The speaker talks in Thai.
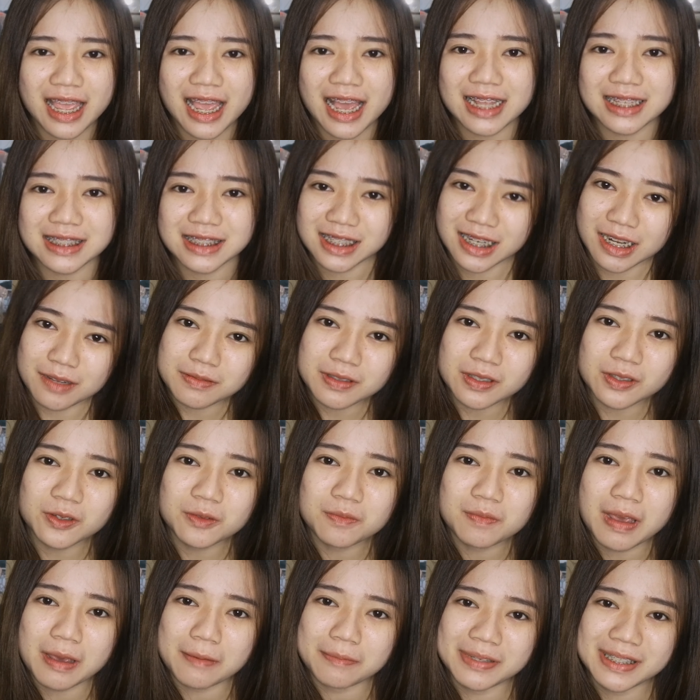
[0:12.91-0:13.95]
การสนับสนุ
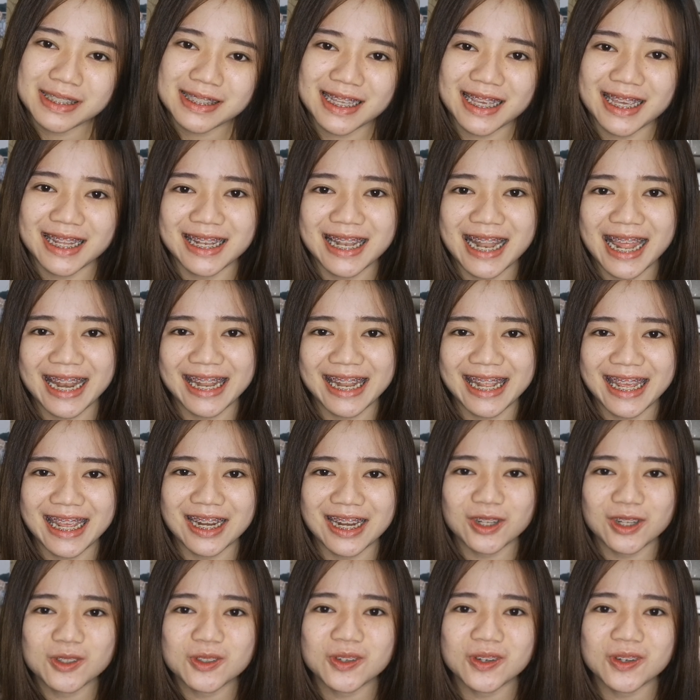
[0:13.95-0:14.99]
นแบบพิเศษนั่นเอ
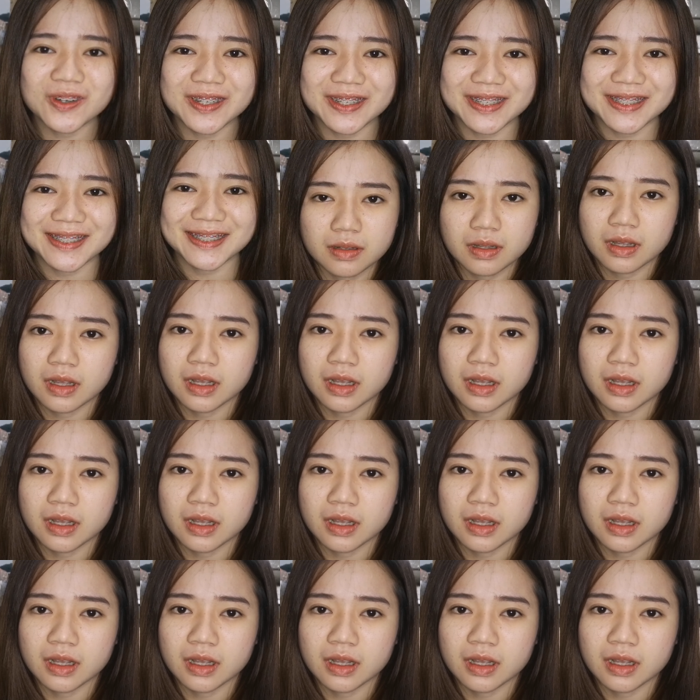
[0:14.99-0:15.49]
งเนาะทุกคน